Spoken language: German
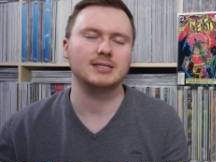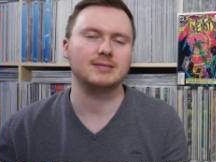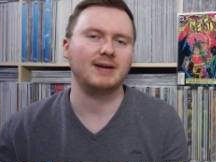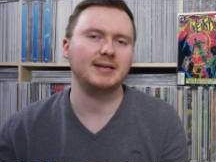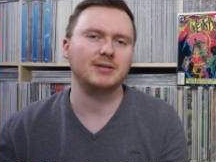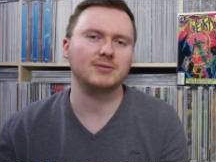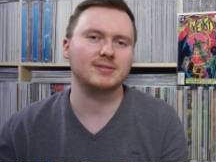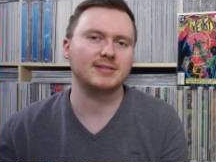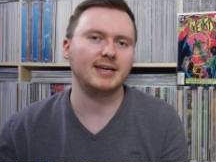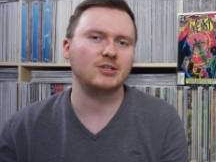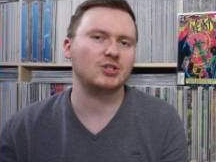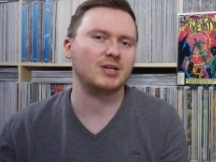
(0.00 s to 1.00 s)

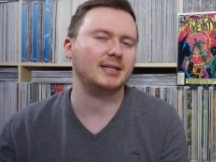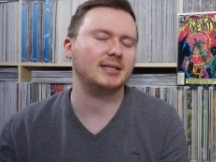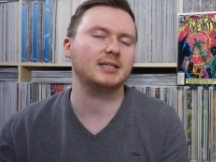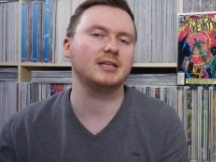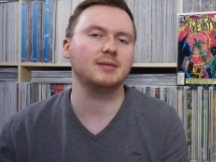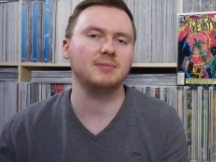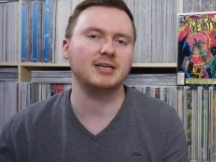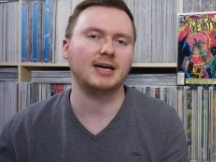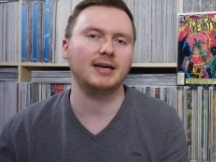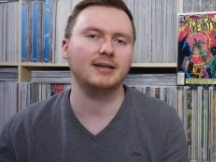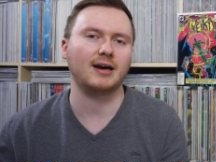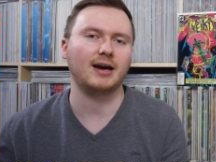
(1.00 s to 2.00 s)
2006 startete nämlich
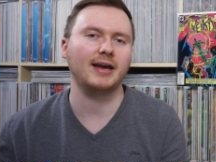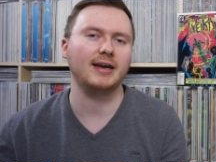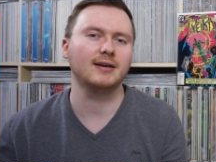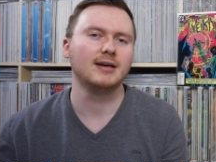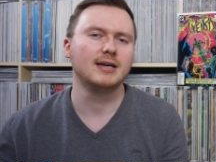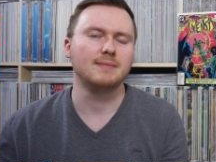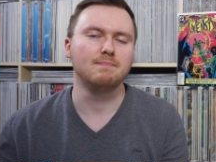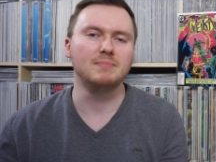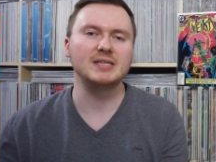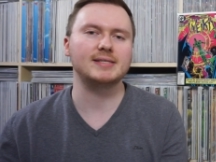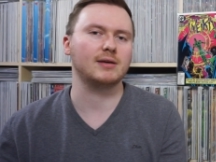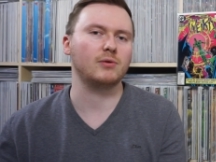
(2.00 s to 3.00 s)
eine Reihe
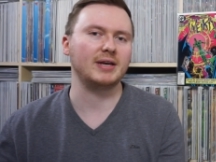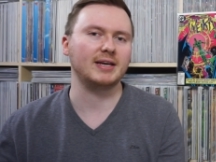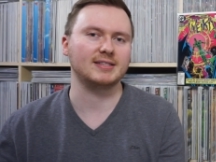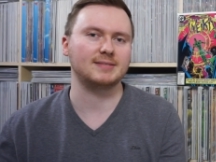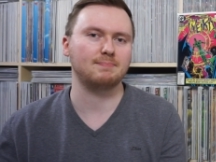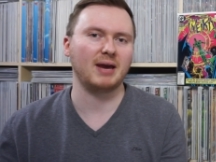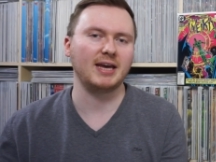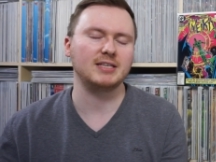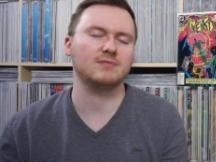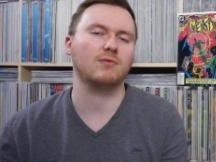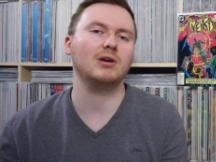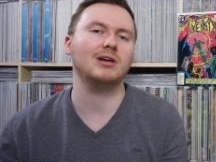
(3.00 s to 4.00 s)
Mystery in
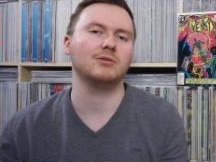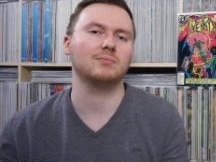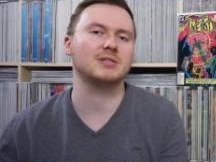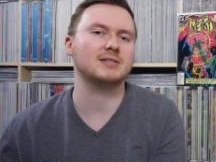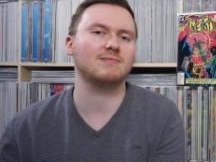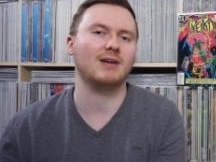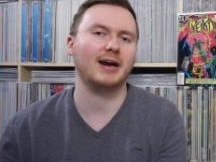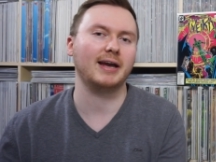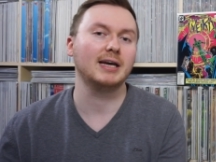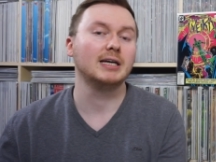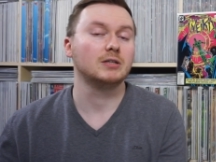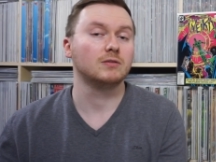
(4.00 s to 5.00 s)
Space Volume
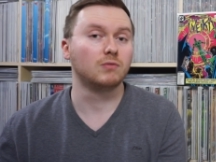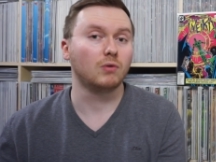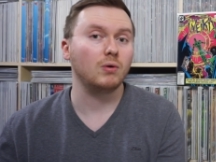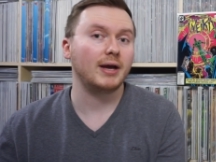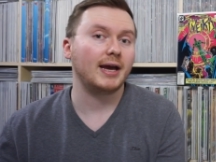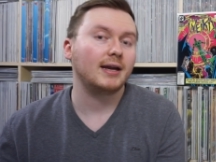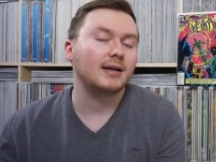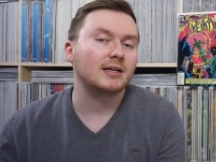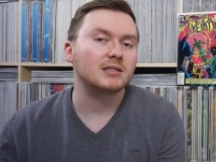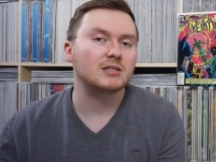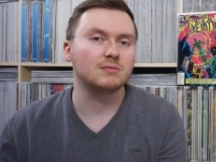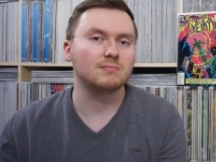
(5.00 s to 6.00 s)
2, wo er
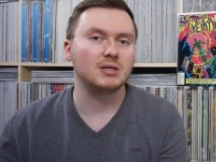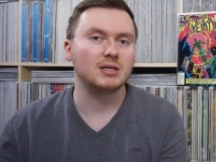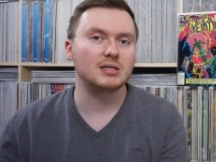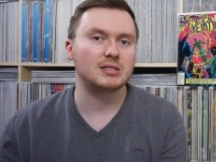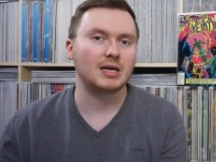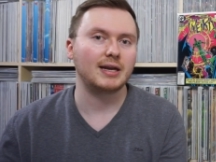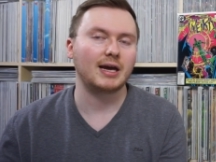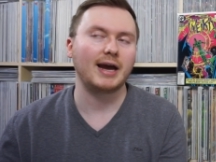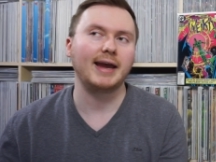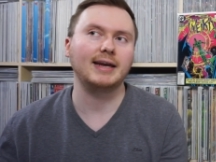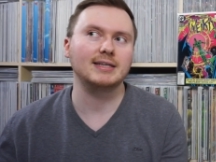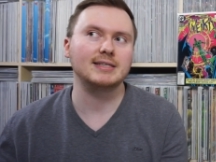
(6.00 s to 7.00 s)
dann zumindest ein
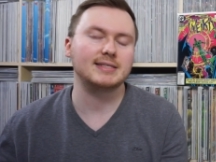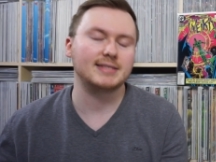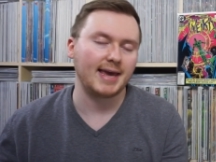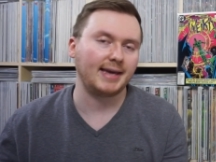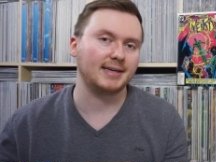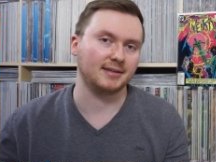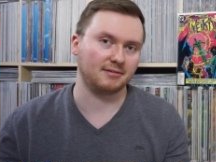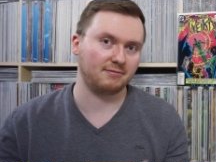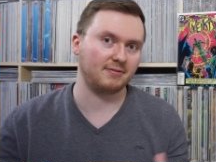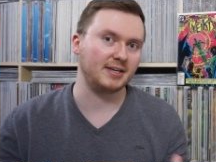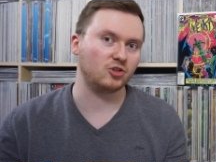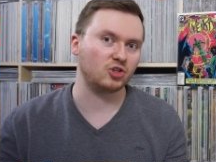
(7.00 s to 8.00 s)
eigenes Second
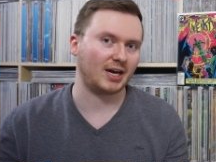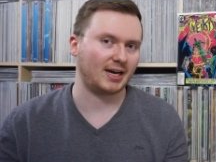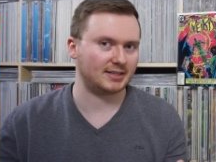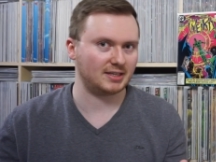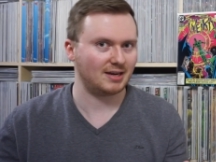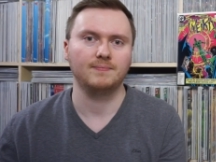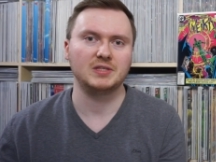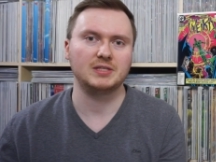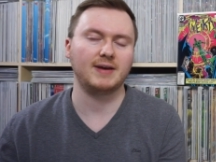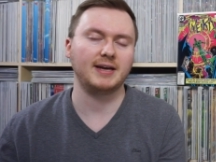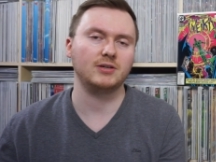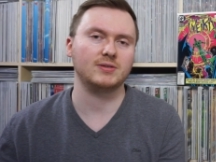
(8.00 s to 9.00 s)
Feature hatte.
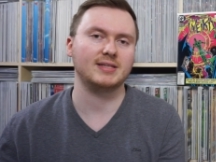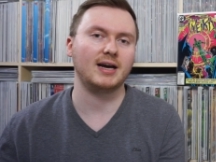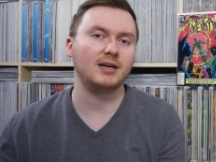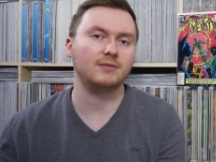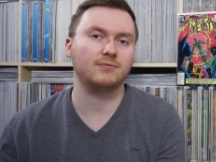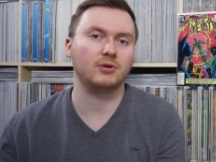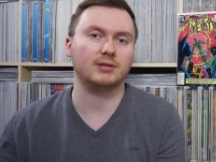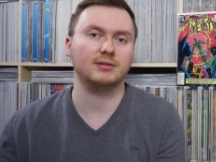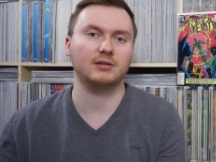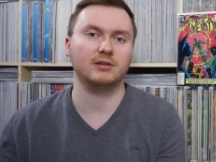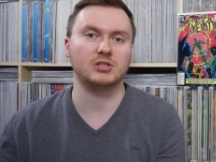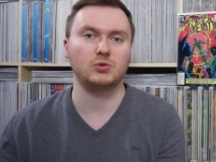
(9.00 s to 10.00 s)
2008
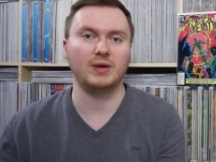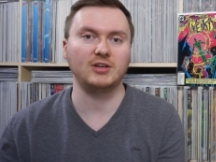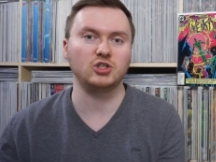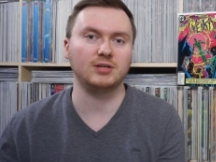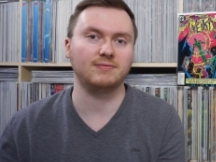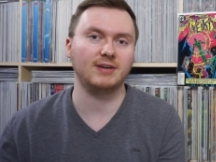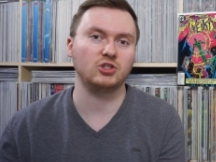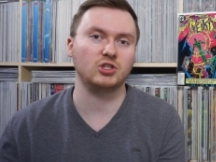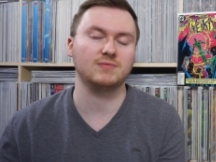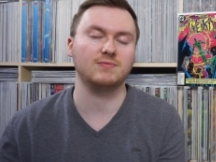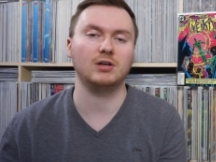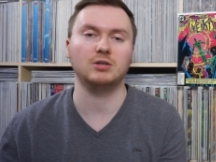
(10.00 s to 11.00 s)
folgten dann noch Strange
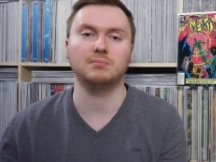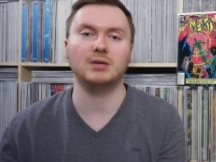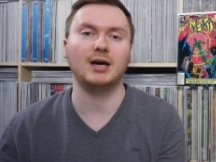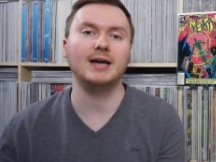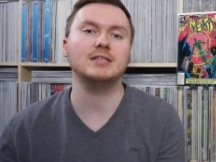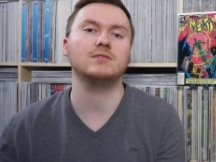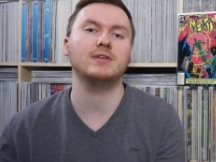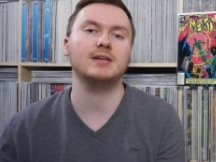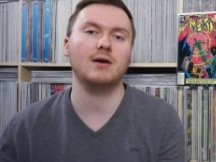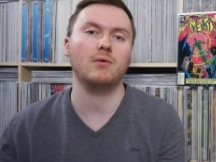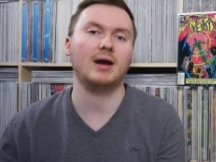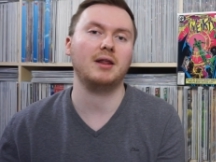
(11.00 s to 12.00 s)
Adventures Volume 3 sowie
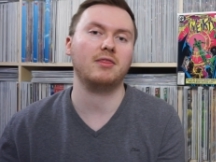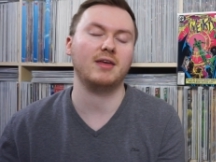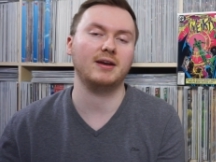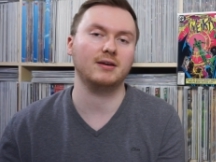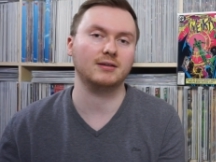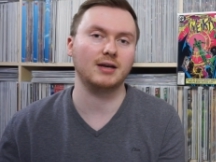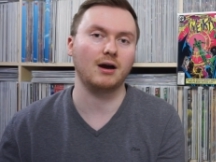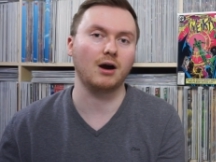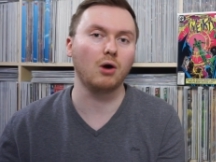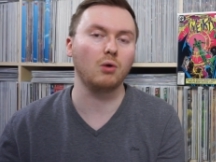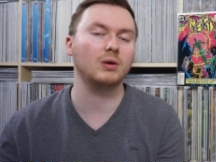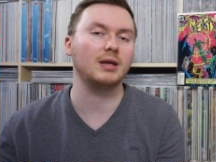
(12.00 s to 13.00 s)
der Ron
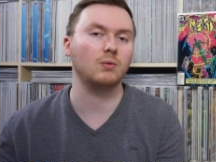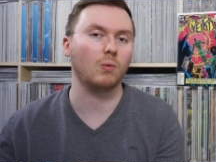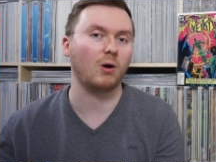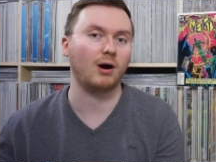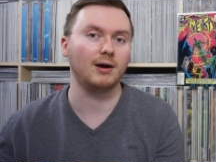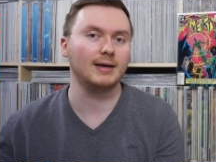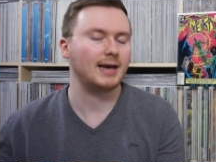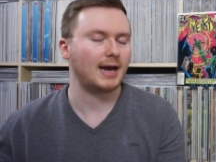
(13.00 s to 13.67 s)
Thanagar Holy War,